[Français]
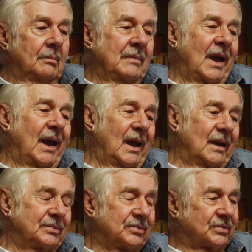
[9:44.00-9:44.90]

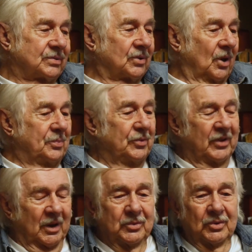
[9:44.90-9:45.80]
Mais j'aurais pu
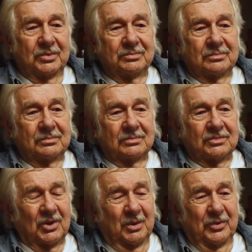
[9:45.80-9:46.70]
faire mieux.
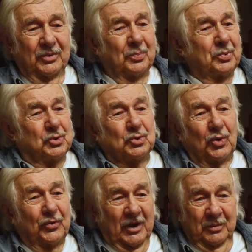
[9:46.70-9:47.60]
Pu. On peut
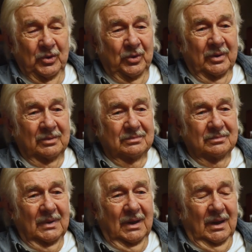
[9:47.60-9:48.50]
toujours faire mieux.
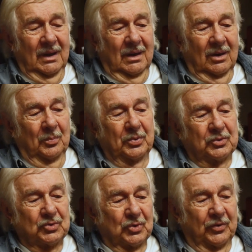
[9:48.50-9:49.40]
On peut
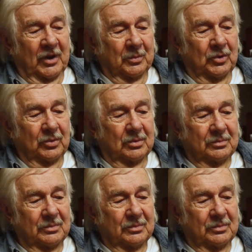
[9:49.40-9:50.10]
toujours faire mieux.